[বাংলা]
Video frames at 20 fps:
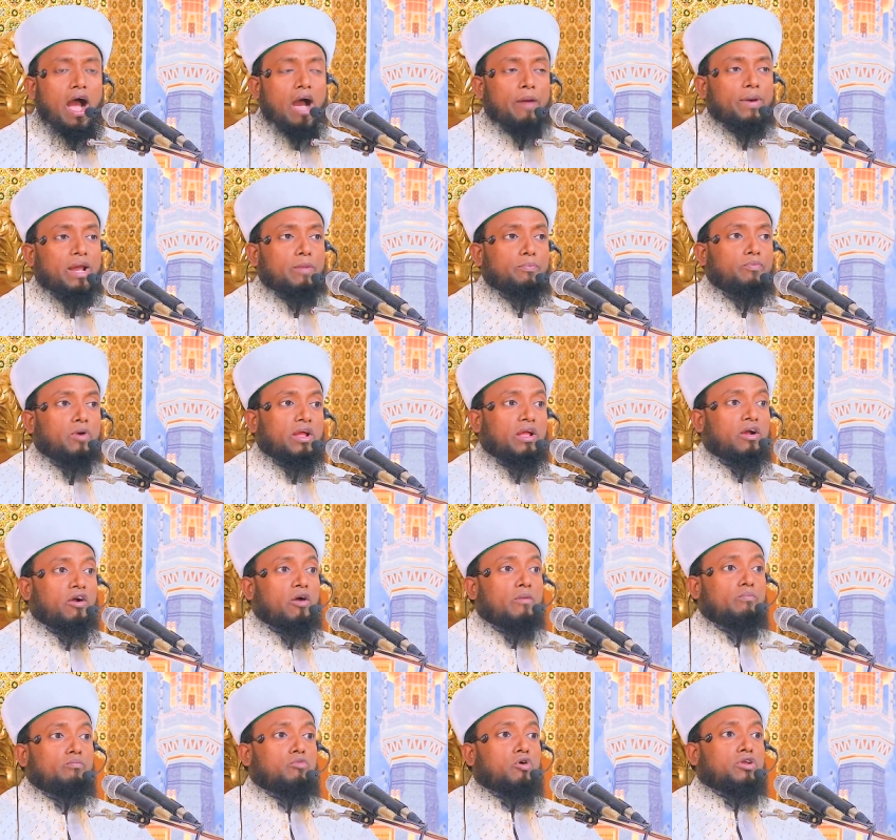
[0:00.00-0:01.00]
আবার
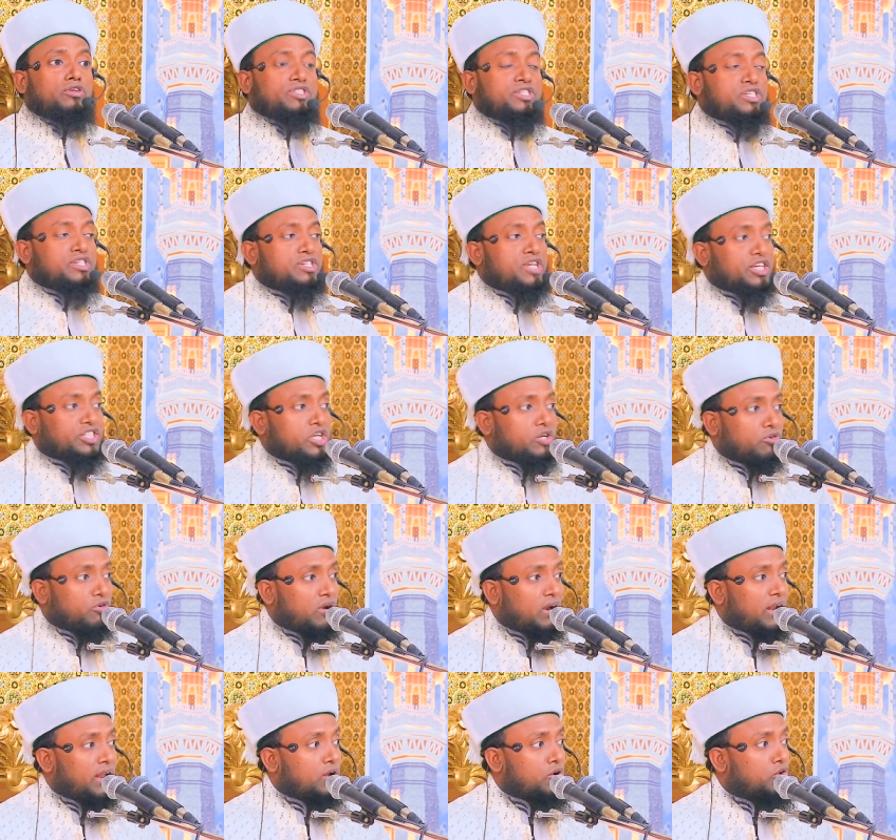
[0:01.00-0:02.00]
পয়গম্বর জিজ্ঞাসা
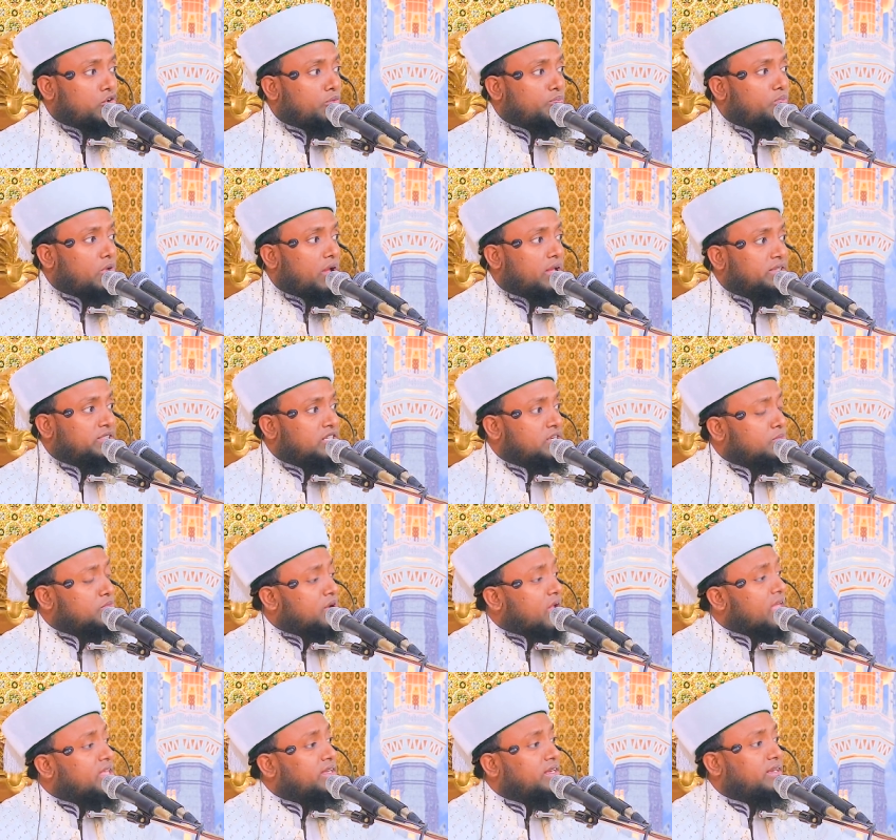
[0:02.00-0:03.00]
করলেন ওগো
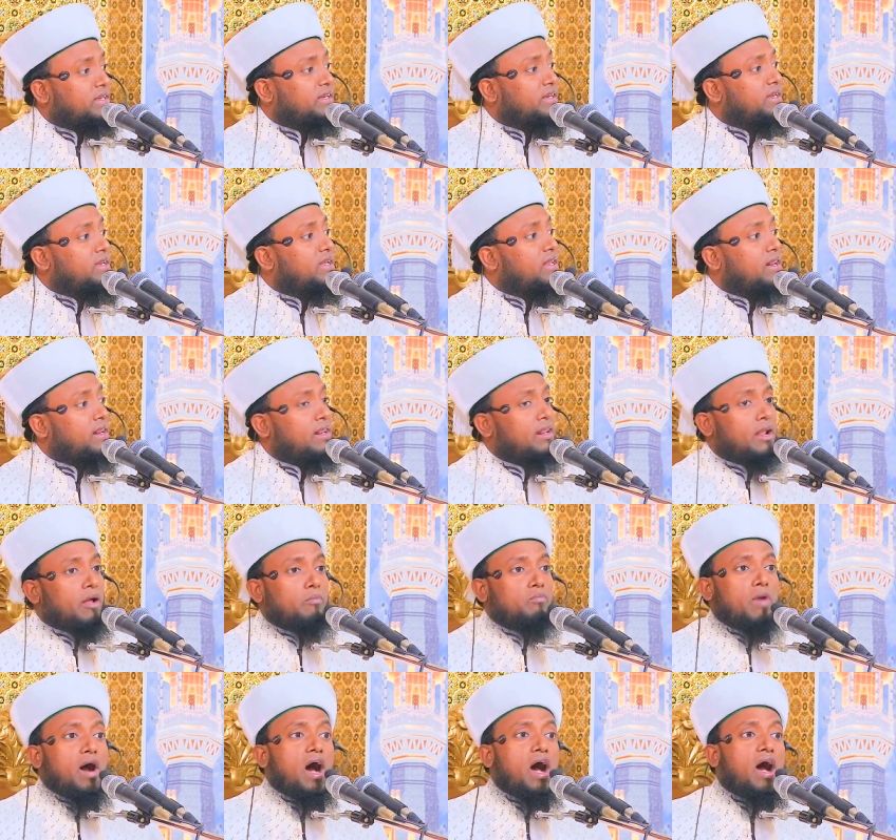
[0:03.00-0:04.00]
জিব্রাইল
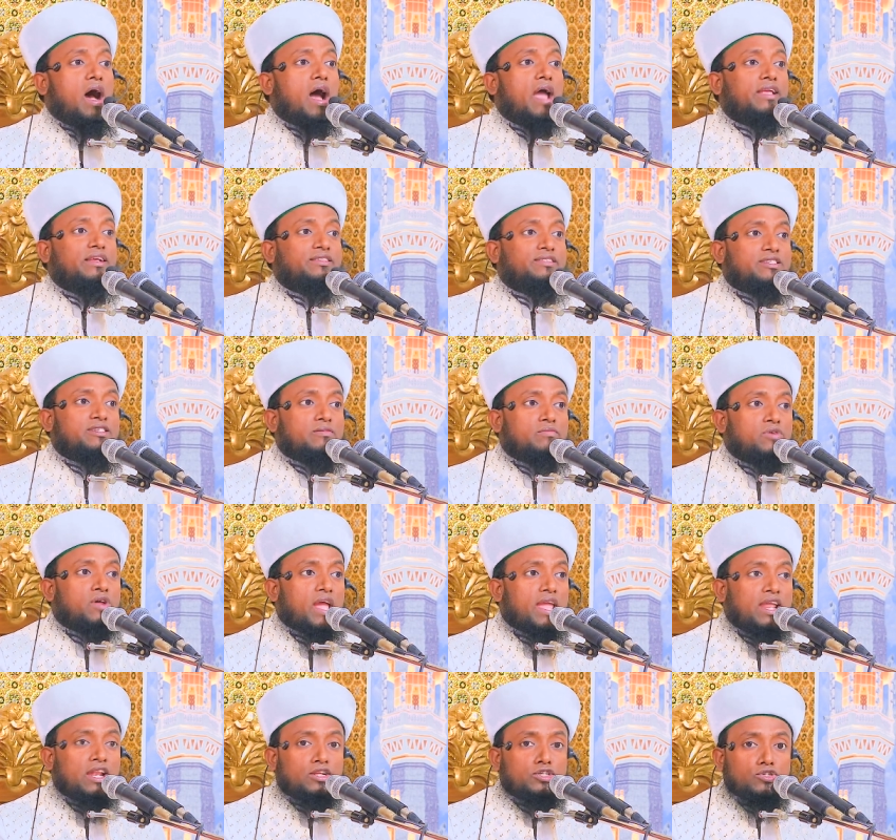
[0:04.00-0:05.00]
ভাই
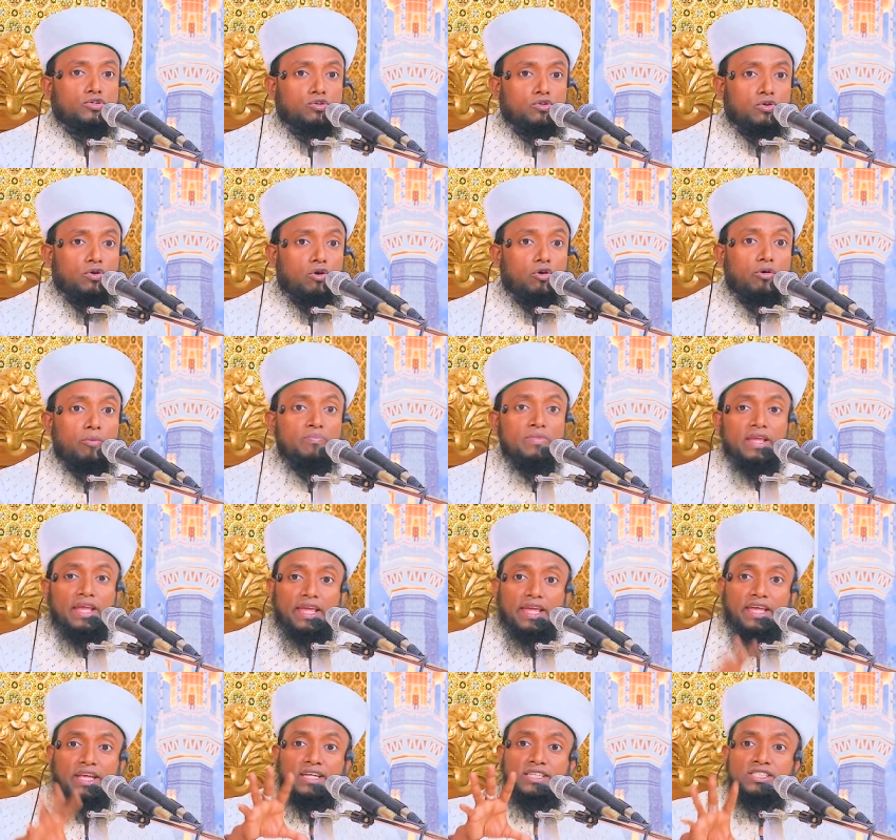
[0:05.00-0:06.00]
জিব্রাইল শোনো
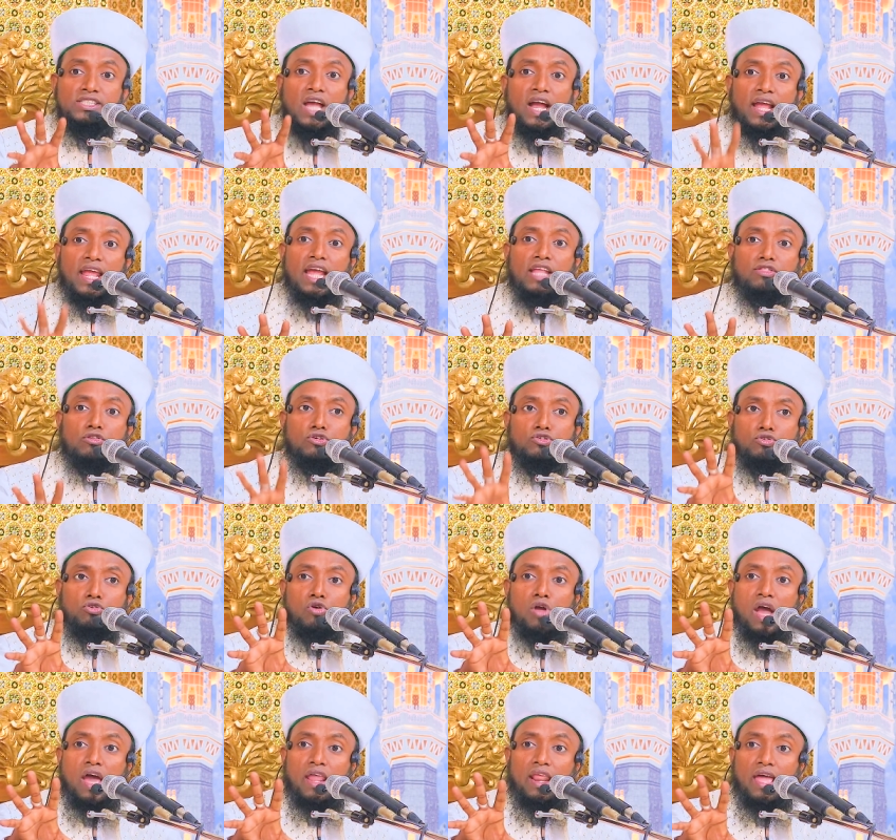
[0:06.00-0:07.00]
এই জায়গায় এত
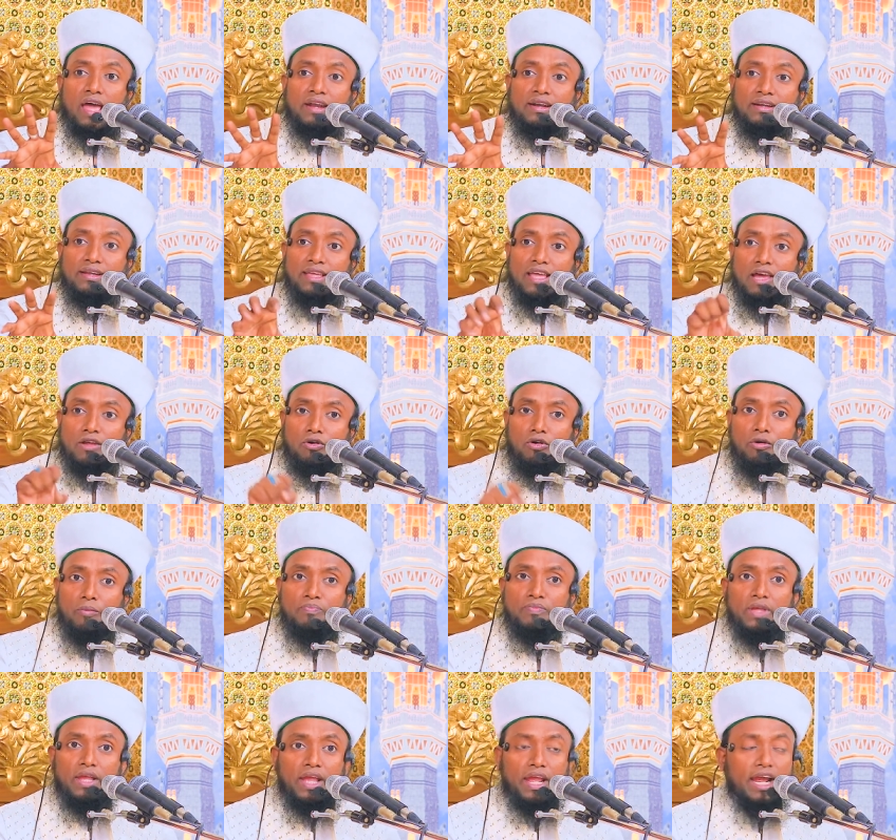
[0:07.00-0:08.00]
সুঘারান কেন
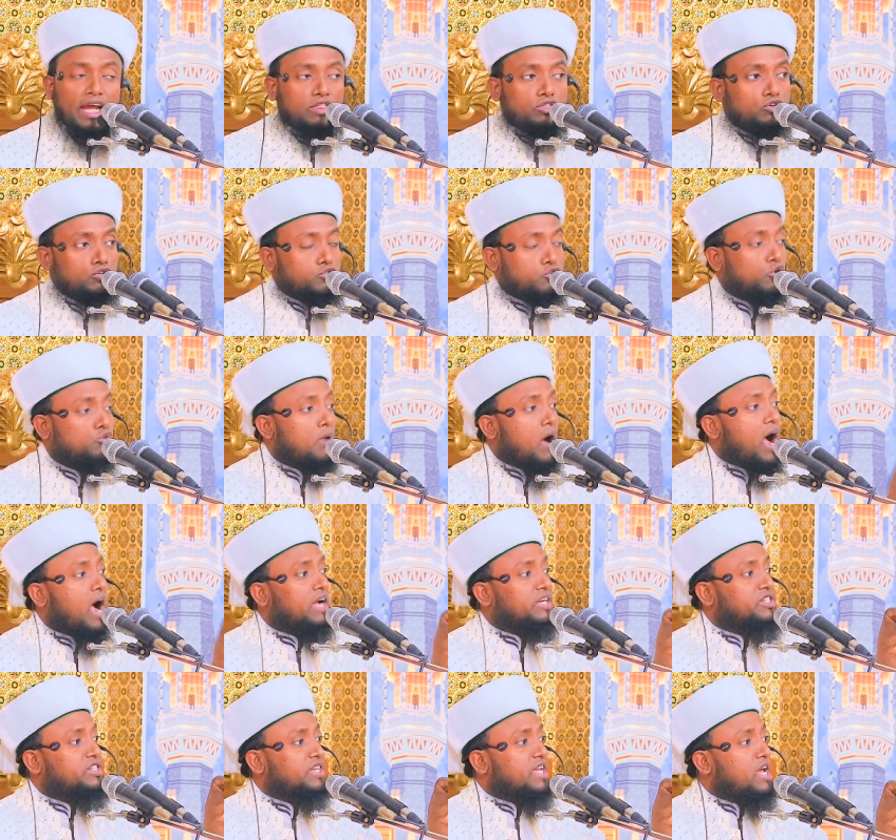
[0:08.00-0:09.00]
এত
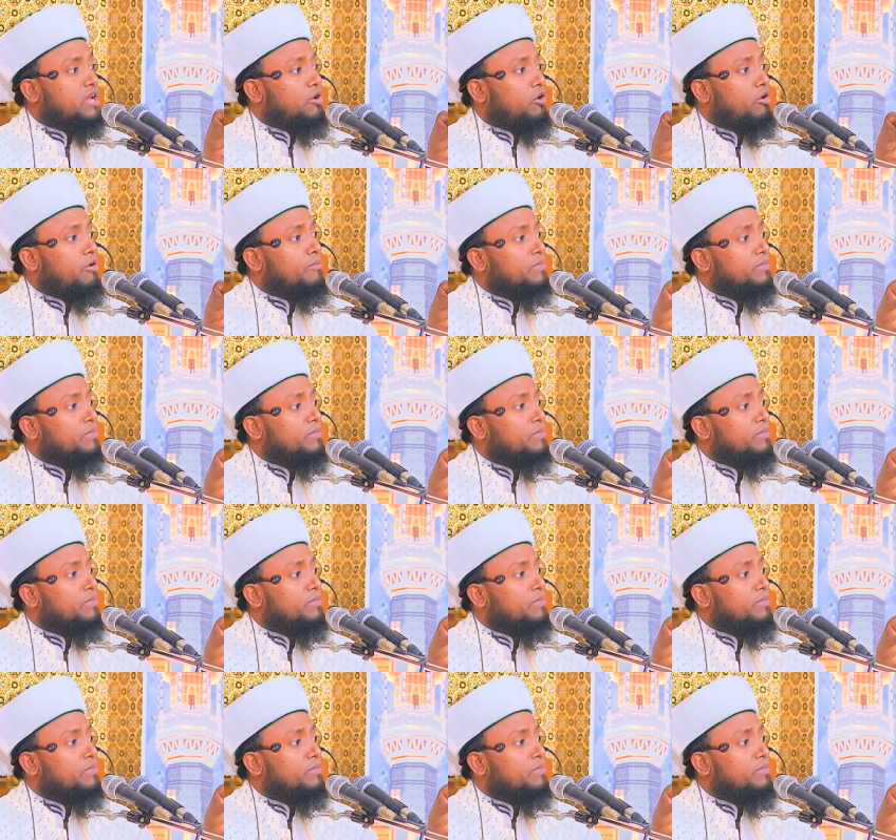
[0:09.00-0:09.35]
সুবাস কেন